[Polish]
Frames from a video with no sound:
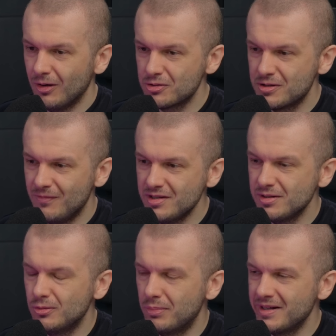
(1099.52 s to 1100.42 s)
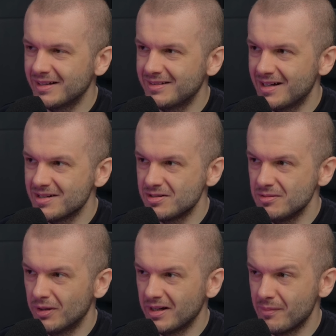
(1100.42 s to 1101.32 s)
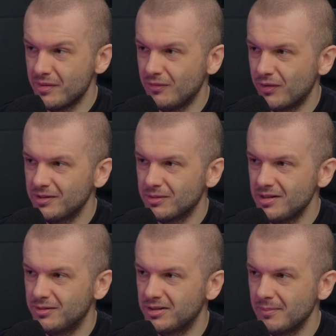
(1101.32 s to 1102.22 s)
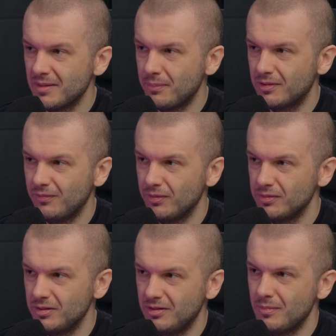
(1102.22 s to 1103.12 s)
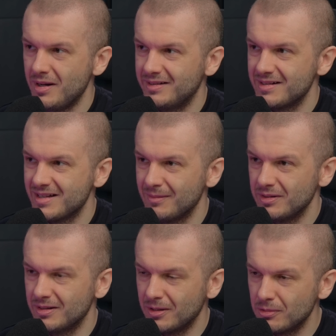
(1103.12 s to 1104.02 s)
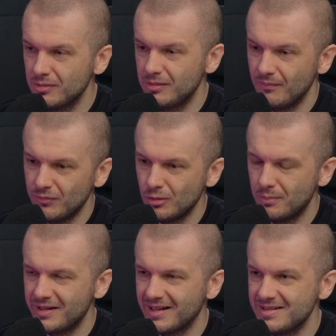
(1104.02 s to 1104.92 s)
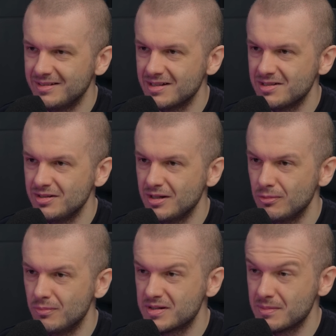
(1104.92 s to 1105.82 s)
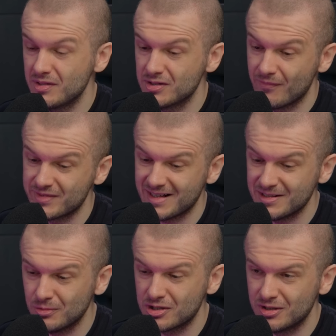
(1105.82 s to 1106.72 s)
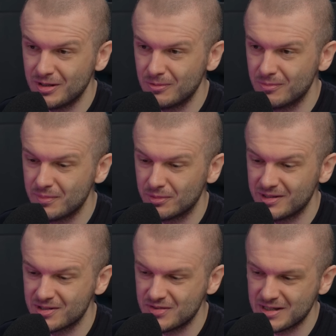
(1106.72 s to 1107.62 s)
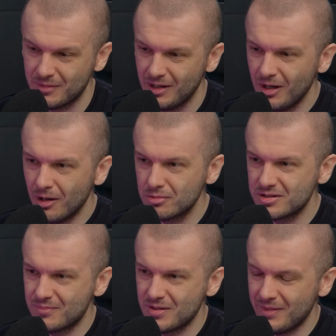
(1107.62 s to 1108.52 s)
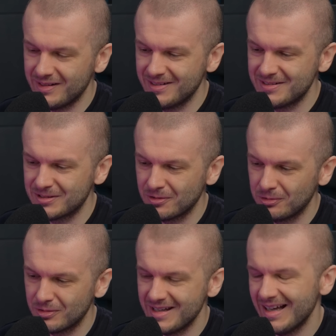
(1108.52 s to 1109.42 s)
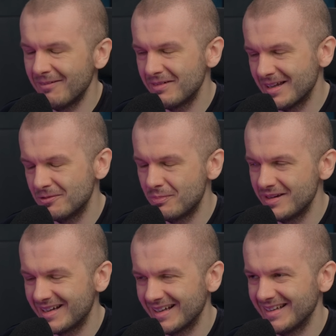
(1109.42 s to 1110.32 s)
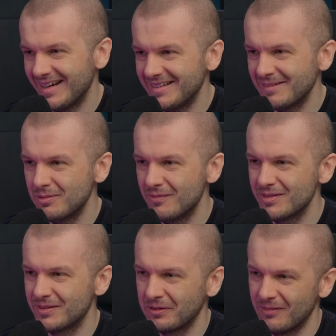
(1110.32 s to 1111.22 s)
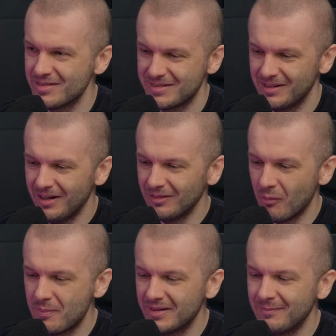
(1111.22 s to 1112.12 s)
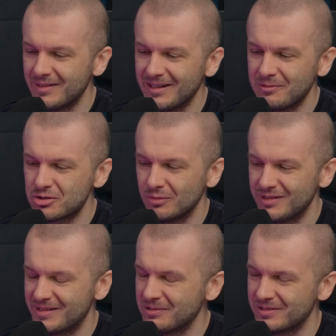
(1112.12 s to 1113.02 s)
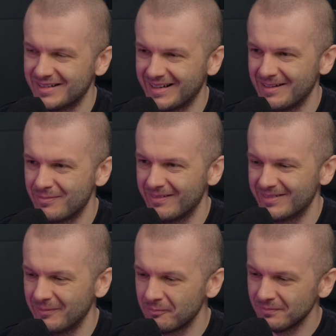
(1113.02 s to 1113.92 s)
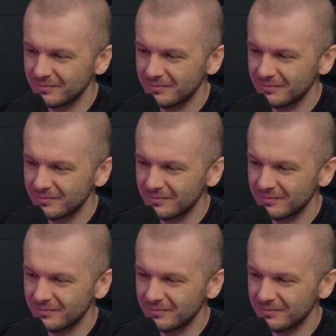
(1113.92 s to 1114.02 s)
oczywisty duplikat treści, bo tak naprawdę twoja strona jest dostępna pod dwoma mhm. adresami. Na no, Google duplikacji treści nie lubi, przynajmniej, że wskazuje, że nie lubi, bo tutaj też widziałem różne przypadki stron, które jechały na duplikatach, a i tak były wysoko, więc to był chyba temat na dłuższą dyskusję tak naprawdę.